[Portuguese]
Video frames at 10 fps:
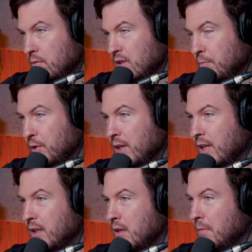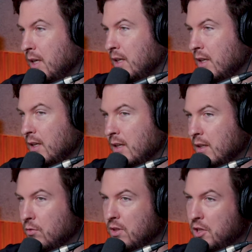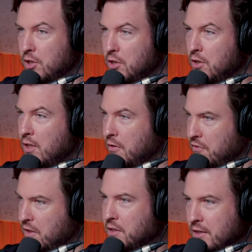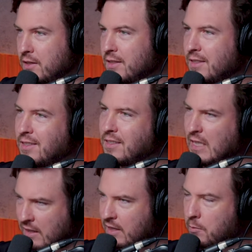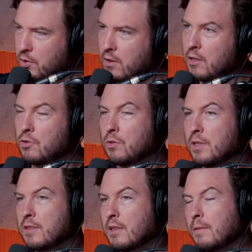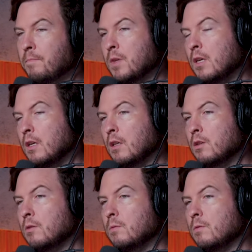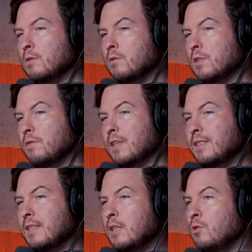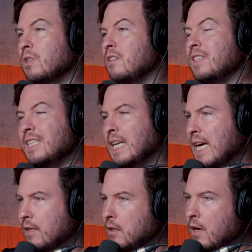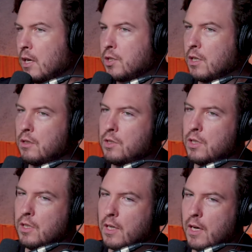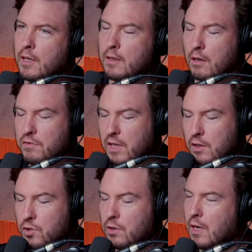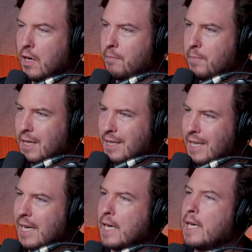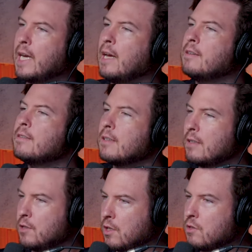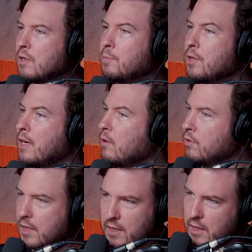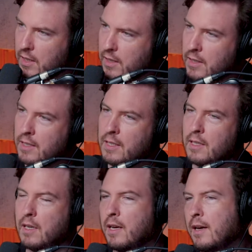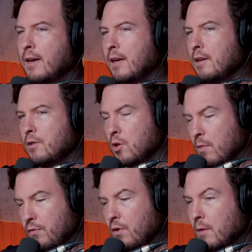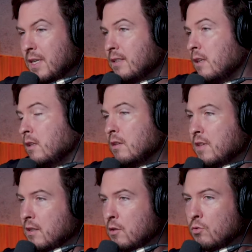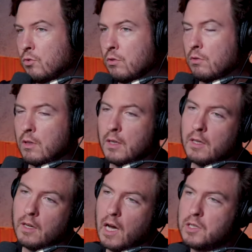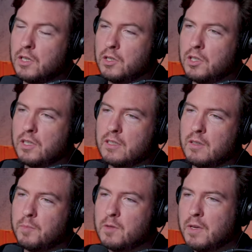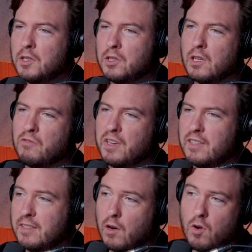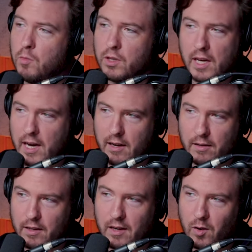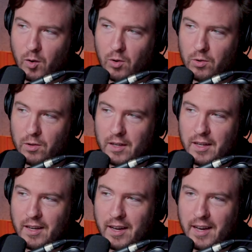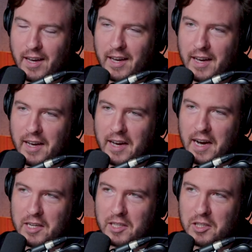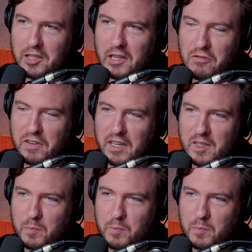e porque ele também não deixa de intervir em 100% das coisas, né? Então, se você falar que se ele não intervisse em nada, a gente ia talvez é, perder a crença de que isso aí poderia acontecer, né, de alguma forma. E se ele interviesse em tudo, a gente ia simplesmente talvez se acomodar, né? Ou é, a gente talvez